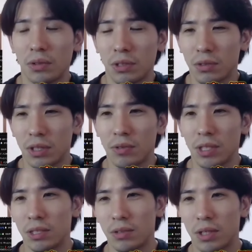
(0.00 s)
タウンズの
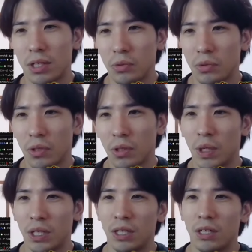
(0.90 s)
ディフェンスは本当
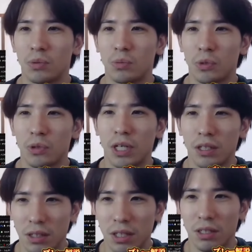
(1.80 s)
に目に光るもの
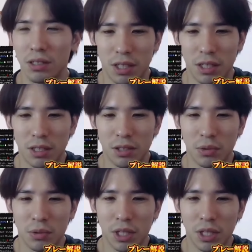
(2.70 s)
があってでそ